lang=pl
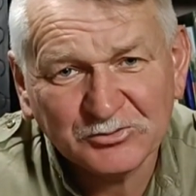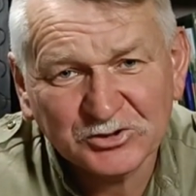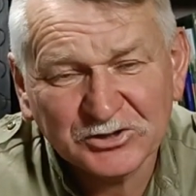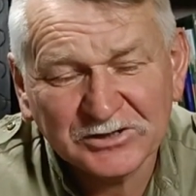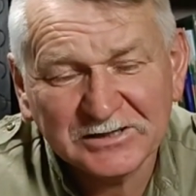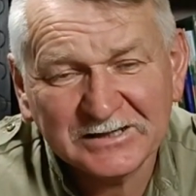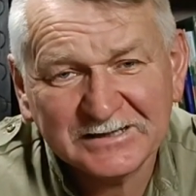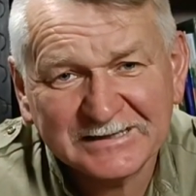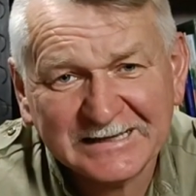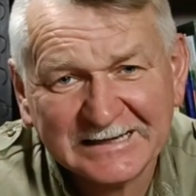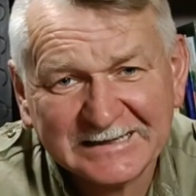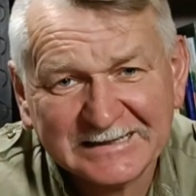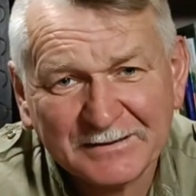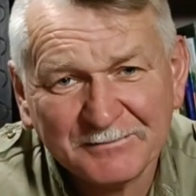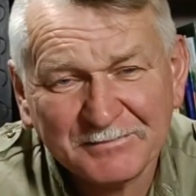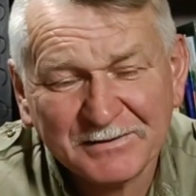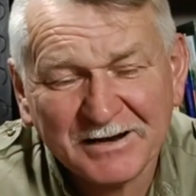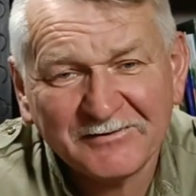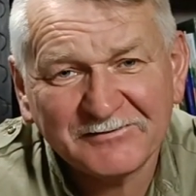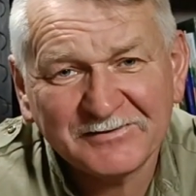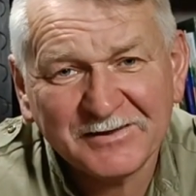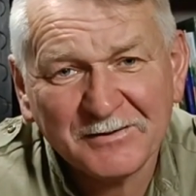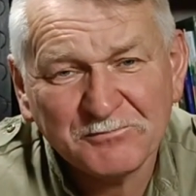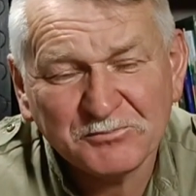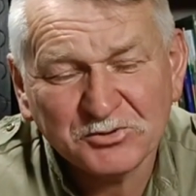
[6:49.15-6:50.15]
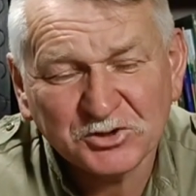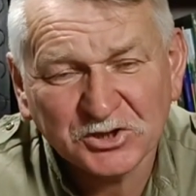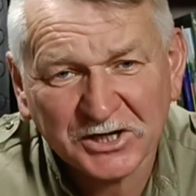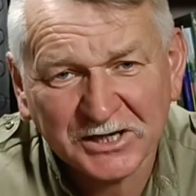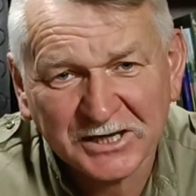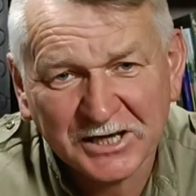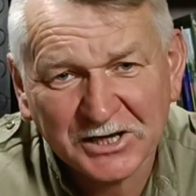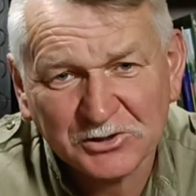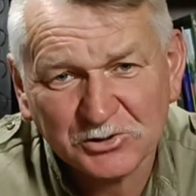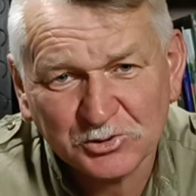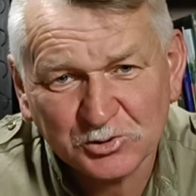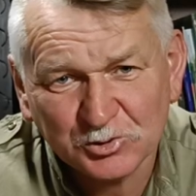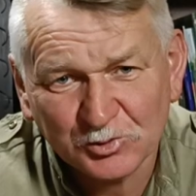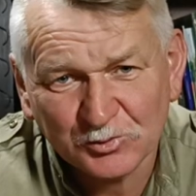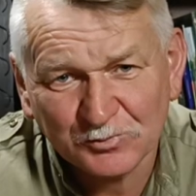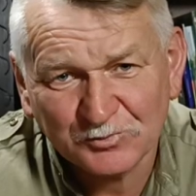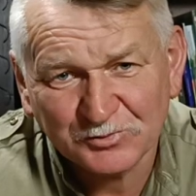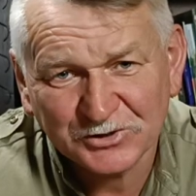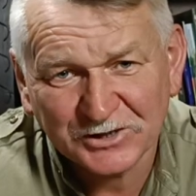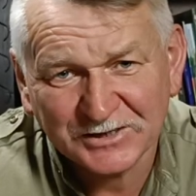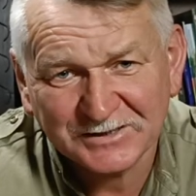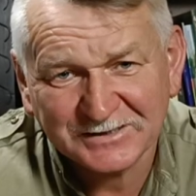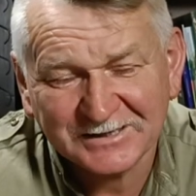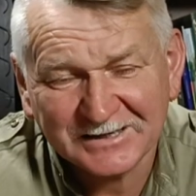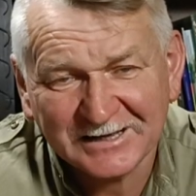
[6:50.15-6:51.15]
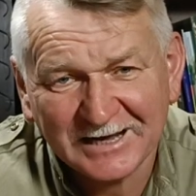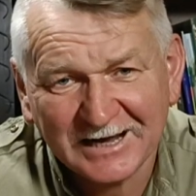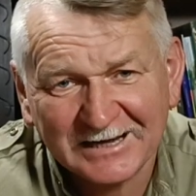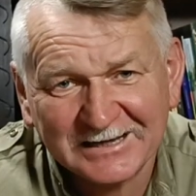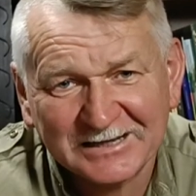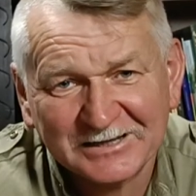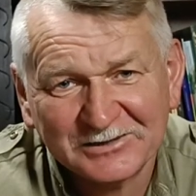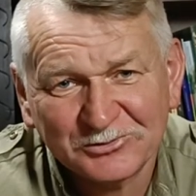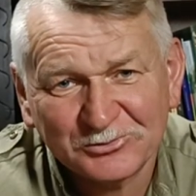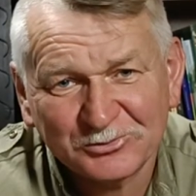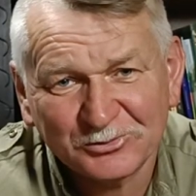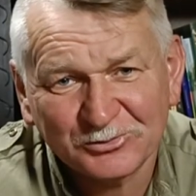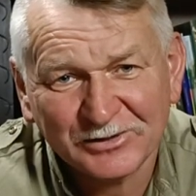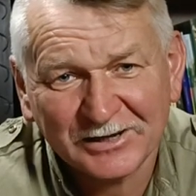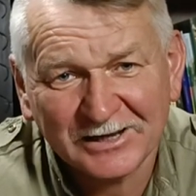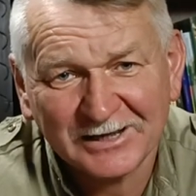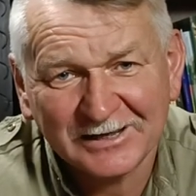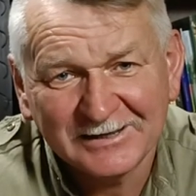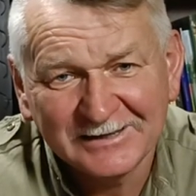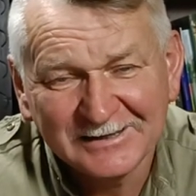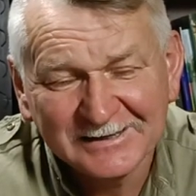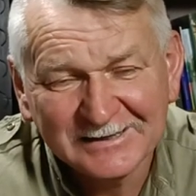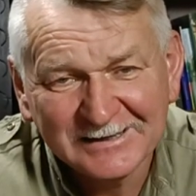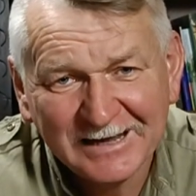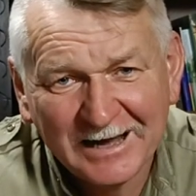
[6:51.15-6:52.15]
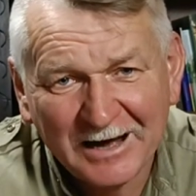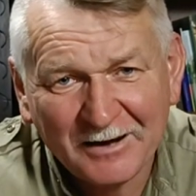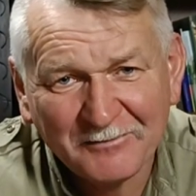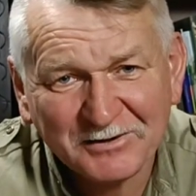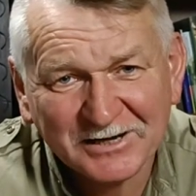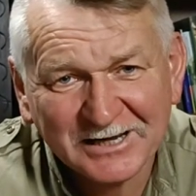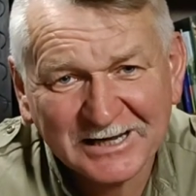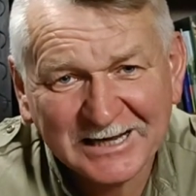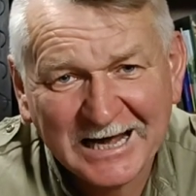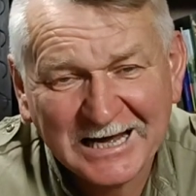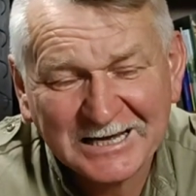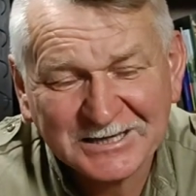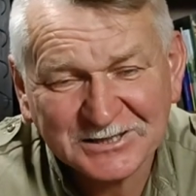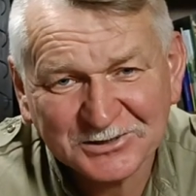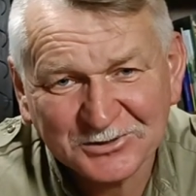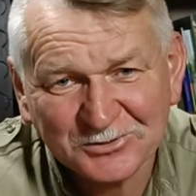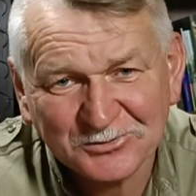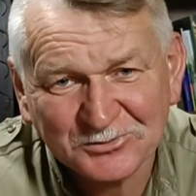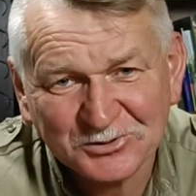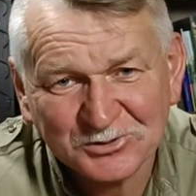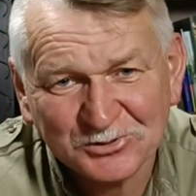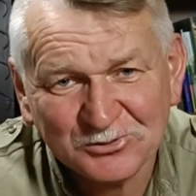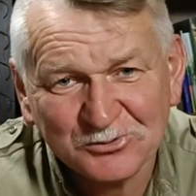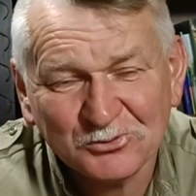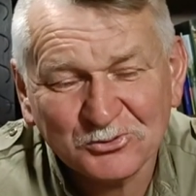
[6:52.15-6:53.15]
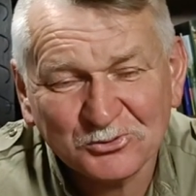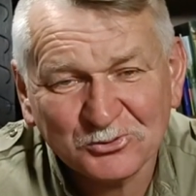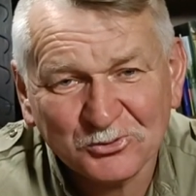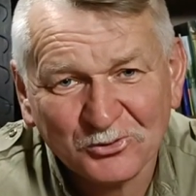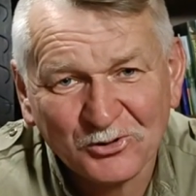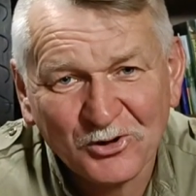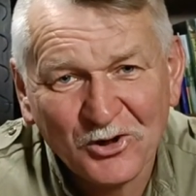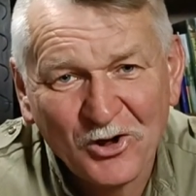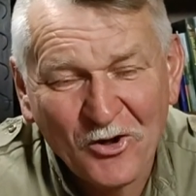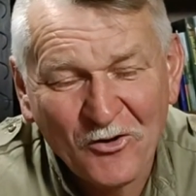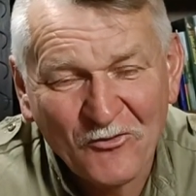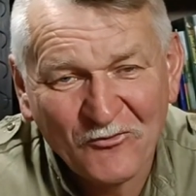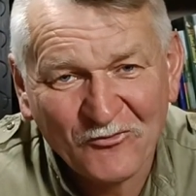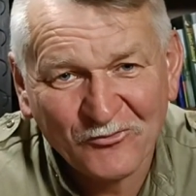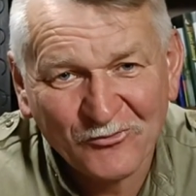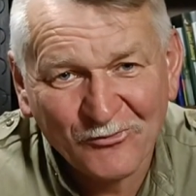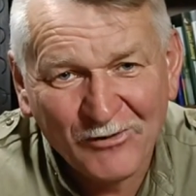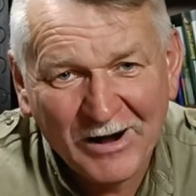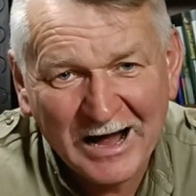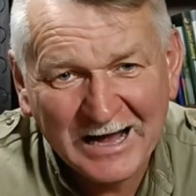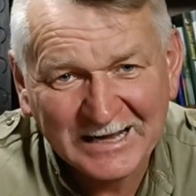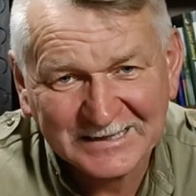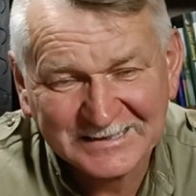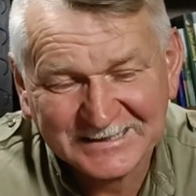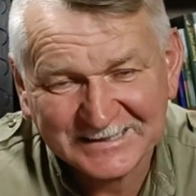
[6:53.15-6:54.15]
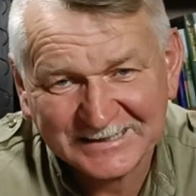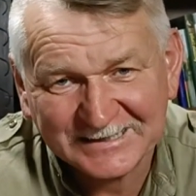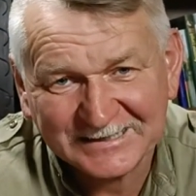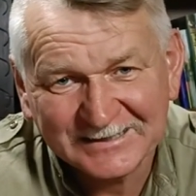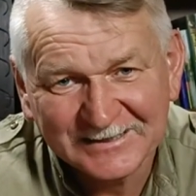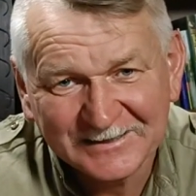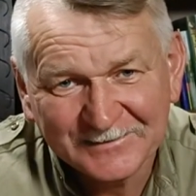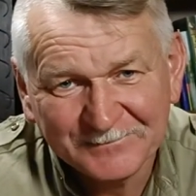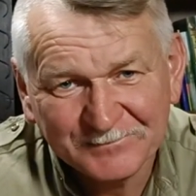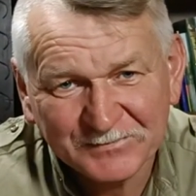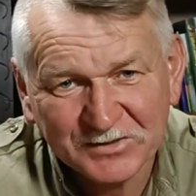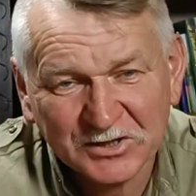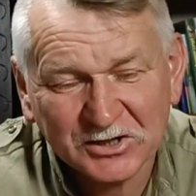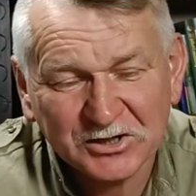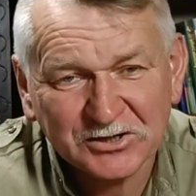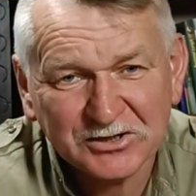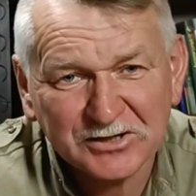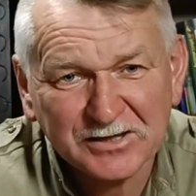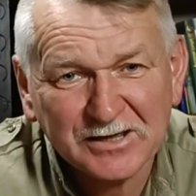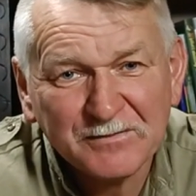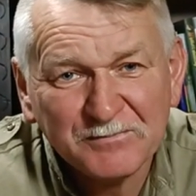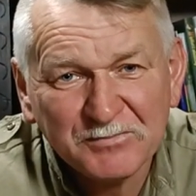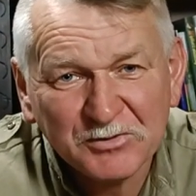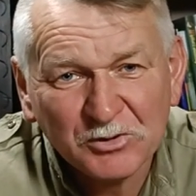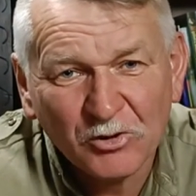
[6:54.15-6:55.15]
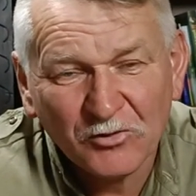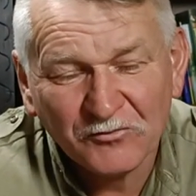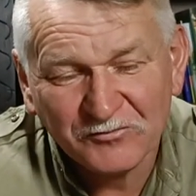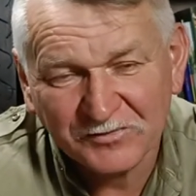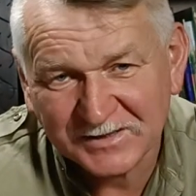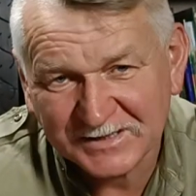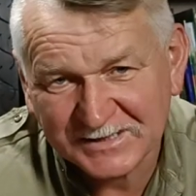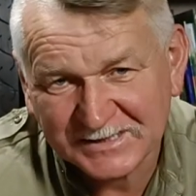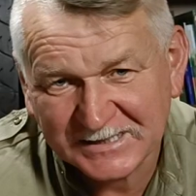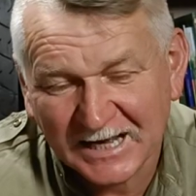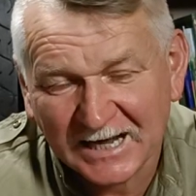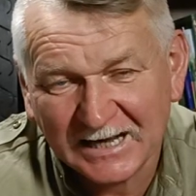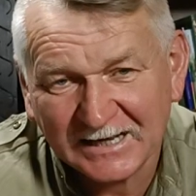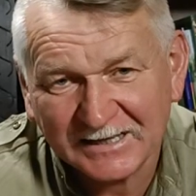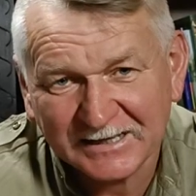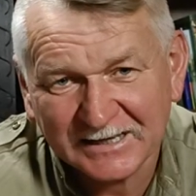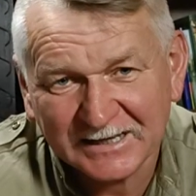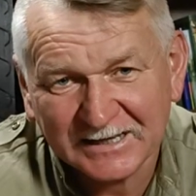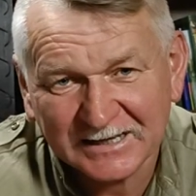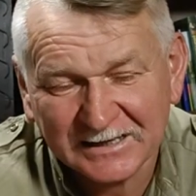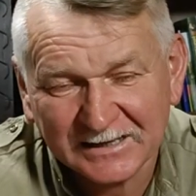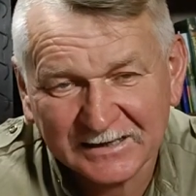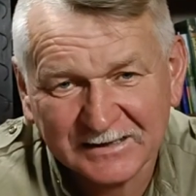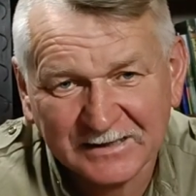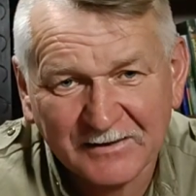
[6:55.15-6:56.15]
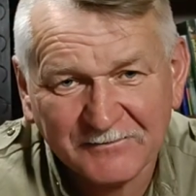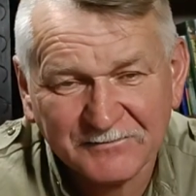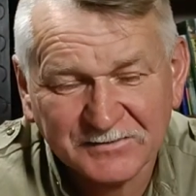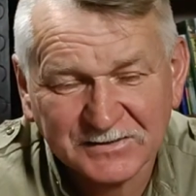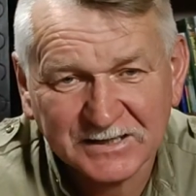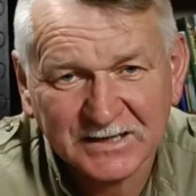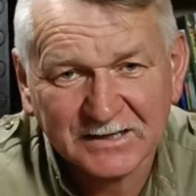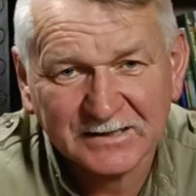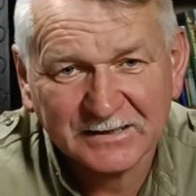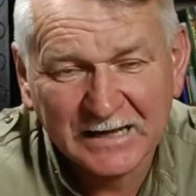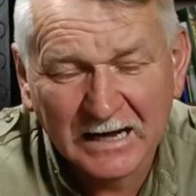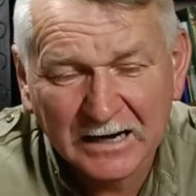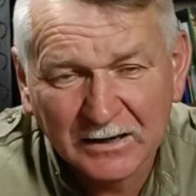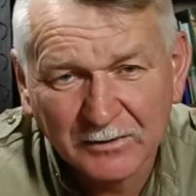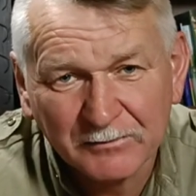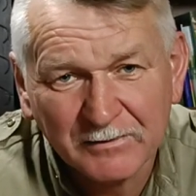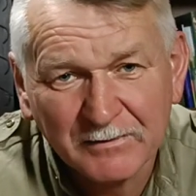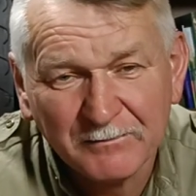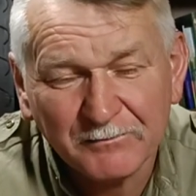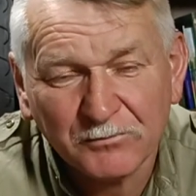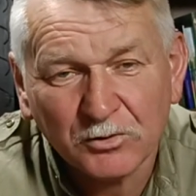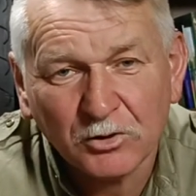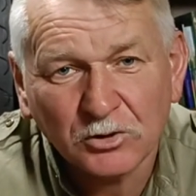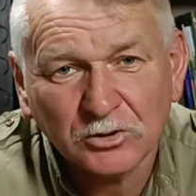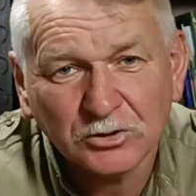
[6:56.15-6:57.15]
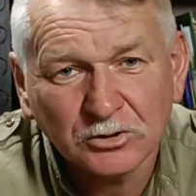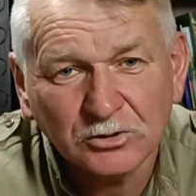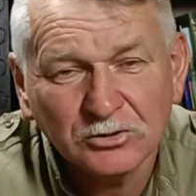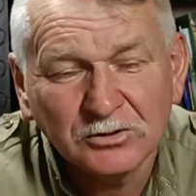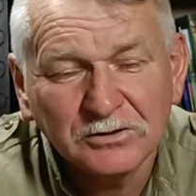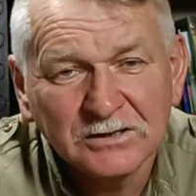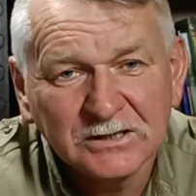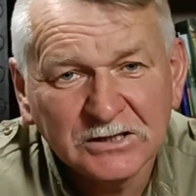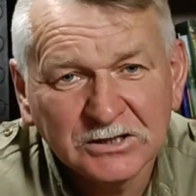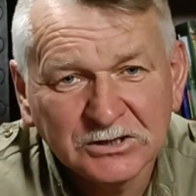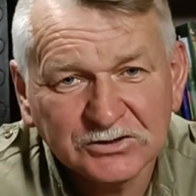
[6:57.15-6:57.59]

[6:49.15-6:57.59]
czyli tak naprawdę przejęciu przez agenturę amerykańską struktur władzy tych niby oficjalnych litewskich tak głęboko,